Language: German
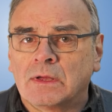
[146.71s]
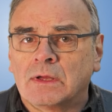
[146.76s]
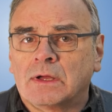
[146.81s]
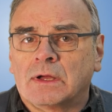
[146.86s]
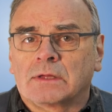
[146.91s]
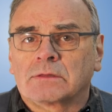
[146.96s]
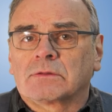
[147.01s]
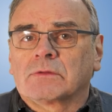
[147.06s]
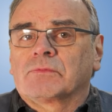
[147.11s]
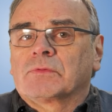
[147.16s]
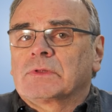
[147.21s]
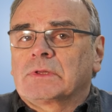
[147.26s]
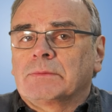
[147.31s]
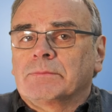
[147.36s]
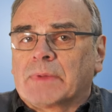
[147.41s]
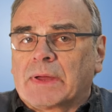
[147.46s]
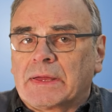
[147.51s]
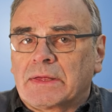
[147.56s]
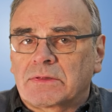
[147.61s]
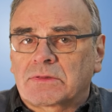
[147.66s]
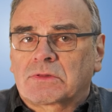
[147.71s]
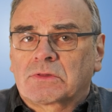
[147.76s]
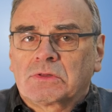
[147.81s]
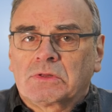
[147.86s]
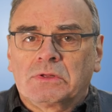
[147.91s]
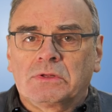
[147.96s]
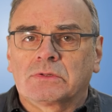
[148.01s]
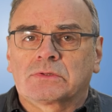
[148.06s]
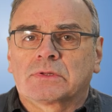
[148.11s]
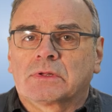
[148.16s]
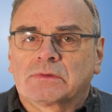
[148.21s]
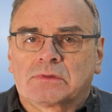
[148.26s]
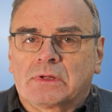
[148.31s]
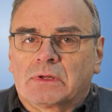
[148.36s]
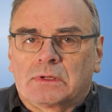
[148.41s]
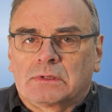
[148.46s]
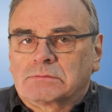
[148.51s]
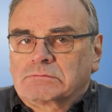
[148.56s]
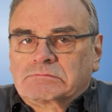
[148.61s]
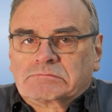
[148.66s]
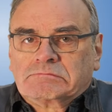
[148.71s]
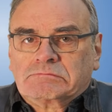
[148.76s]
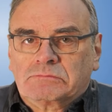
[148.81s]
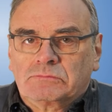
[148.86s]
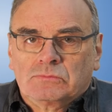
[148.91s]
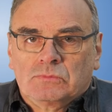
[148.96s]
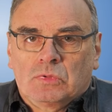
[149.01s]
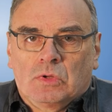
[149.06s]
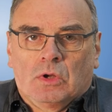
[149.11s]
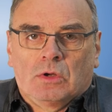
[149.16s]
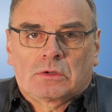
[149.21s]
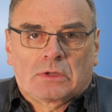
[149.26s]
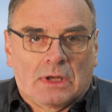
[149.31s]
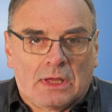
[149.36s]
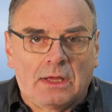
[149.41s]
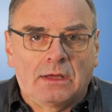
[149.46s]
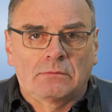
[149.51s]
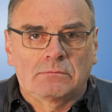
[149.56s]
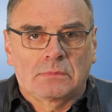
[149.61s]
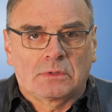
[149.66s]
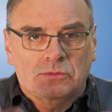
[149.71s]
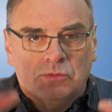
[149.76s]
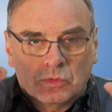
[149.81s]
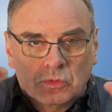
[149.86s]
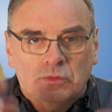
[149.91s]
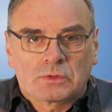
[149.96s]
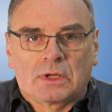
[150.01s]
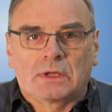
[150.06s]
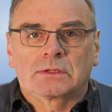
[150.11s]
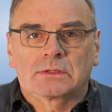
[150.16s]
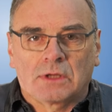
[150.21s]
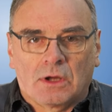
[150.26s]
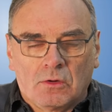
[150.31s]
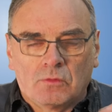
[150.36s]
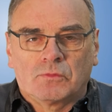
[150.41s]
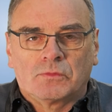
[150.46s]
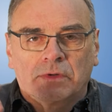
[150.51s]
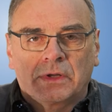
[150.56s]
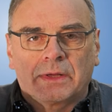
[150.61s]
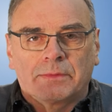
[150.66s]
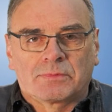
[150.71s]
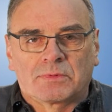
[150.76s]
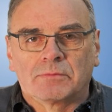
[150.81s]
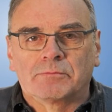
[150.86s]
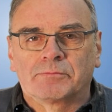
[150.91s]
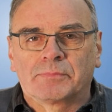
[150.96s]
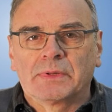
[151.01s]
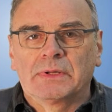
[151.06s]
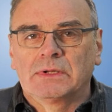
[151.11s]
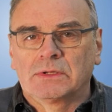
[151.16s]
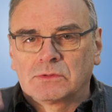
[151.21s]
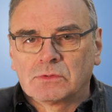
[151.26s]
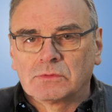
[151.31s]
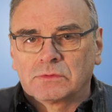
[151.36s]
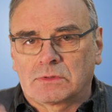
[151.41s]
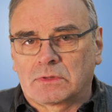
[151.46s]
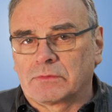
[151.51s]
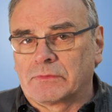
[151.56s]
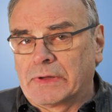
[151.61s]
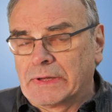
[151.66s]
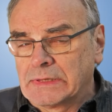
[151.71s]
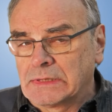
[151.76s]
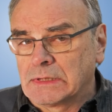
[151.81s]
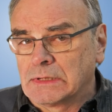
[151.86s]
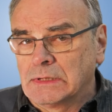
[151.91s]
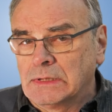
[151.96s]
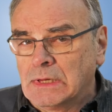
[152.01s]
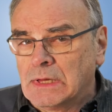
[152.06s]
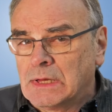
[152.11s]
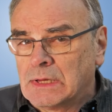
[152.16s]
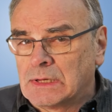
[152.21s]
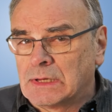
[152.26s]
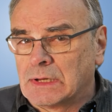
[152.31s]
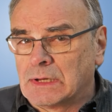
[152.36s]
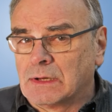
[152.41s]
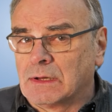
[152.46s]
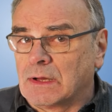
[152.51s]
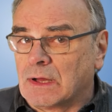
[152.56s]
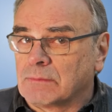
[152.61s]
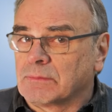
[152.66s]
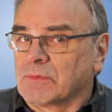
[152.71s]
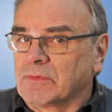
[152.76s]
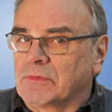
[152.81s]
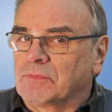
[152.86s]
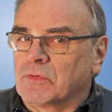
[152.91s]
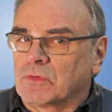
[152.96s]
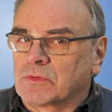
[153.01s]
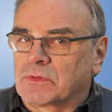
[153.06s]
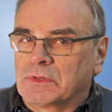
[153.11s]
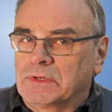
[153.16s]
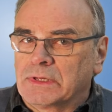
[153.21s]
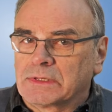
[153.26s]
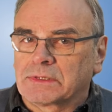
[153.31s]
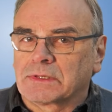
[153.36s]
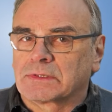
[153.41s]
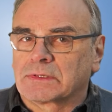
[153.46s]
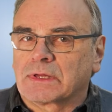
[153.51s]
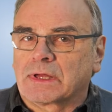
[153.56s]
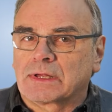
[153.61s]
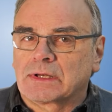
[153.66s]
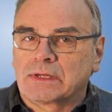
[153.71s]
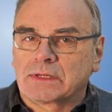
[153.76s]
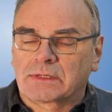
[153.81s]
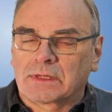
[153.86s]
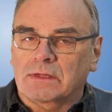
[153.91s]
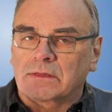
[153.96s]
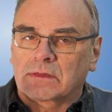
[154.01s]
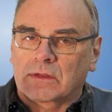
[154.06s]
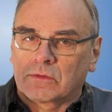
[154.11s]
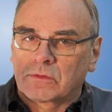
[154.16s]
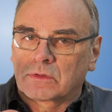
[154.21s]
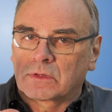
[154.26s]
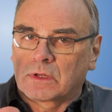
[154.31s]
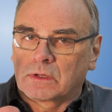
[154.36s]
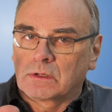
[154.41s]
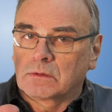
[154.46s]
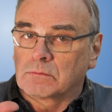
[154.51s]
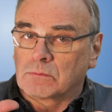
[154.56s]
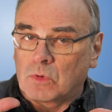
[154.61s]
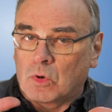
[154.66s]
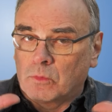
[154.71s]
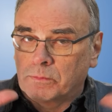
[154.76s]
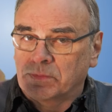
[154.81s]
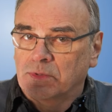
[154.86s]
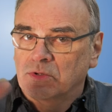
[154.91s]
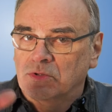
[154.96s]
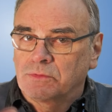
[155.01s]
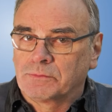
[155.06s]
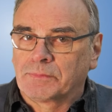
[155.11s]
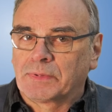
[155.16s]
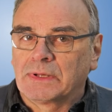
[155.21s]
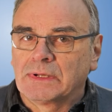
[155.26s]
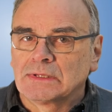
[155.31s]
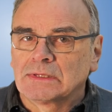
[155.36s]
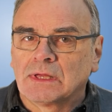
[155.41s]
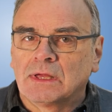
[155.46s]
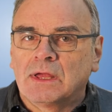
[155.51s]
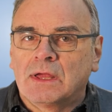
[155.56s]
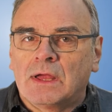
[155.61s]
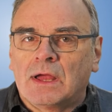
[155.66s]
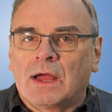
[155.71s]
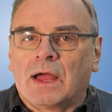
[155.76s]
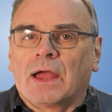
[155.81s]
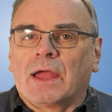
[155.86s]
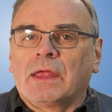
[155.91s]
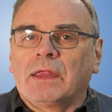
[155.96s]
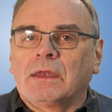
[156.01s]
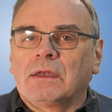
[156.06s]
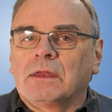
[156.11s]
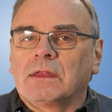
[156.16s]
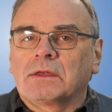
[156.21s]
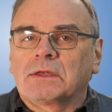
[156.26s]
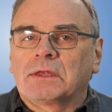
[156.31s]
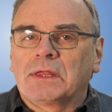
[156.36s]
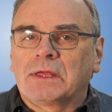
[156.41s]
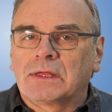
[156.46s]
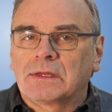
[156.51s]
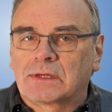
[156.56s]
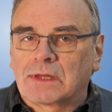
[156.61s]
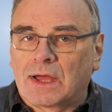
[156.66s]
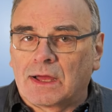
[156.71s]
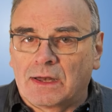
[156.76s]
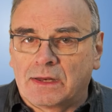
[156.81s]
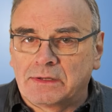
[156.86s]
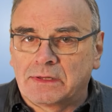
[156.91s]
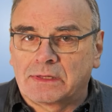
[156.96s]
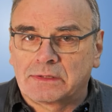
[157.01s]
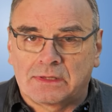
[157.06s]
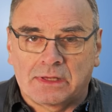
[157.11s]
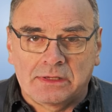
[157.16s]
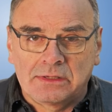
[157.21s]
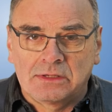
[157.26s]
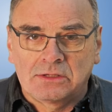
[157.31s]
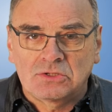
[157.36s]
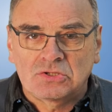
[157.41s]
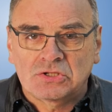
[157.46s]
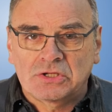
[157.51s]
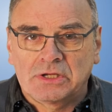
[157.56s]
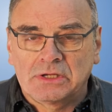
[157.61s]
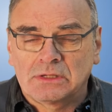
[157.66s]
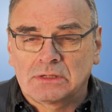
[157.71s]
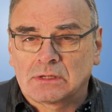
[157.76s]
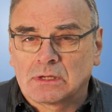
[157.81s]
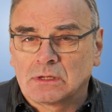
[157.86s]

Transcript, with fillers: Also für die meisten ist das ja ja klar, man druckt halt drauf und gibt es ein Bild und so weiter. Ja, aber wie funktioniert das eigentlich, dass aus einem optischen Bild eine digitale Datei entsteht?